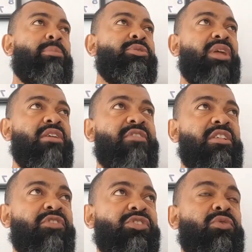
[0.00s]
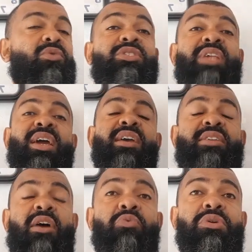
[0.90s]
Muitas das vezes você não consegue
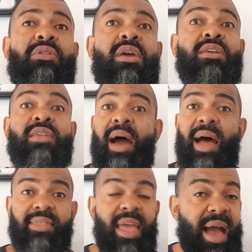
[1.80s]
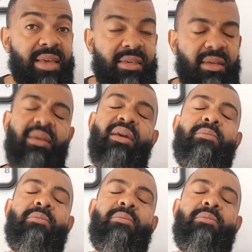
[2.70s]
achar um indês, até acha,